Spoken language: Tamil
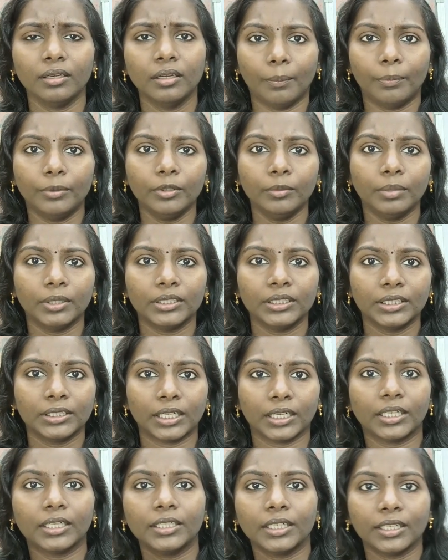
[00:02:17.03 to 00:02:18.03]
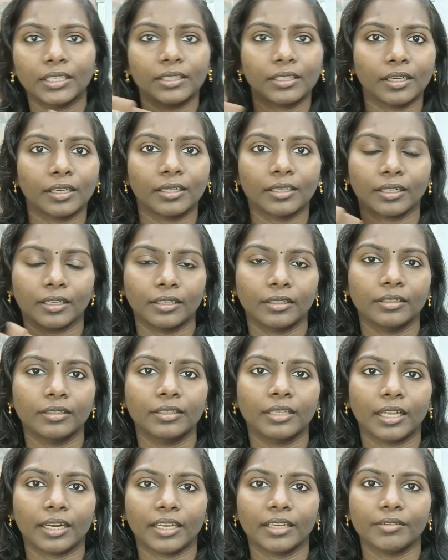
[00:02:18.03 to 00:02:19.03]
அப்புறம் பார்த்தா டக்கு டக்கு டக்கு டக்குன்னு
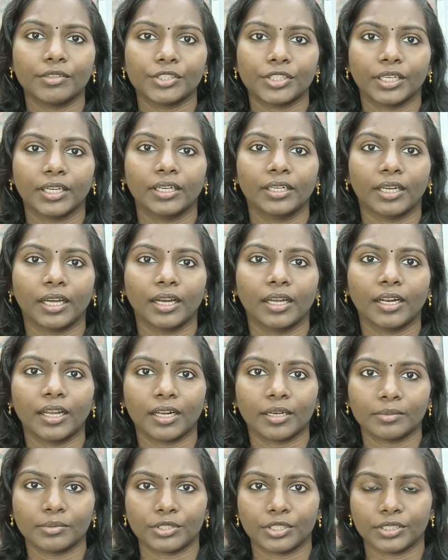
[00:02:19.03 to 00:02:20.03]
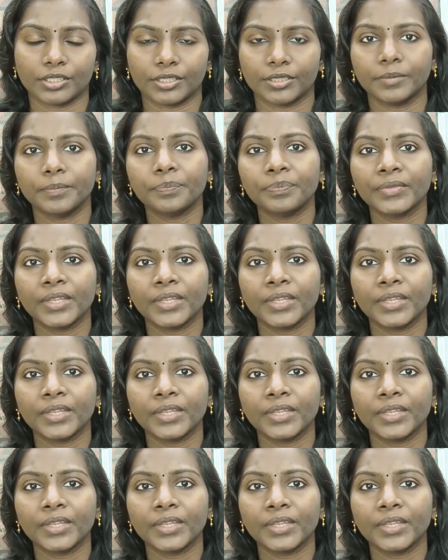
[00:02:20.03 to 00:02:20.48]
நிறைய விஷயங்கள் நகர ஆரம்பிச்சிச்சு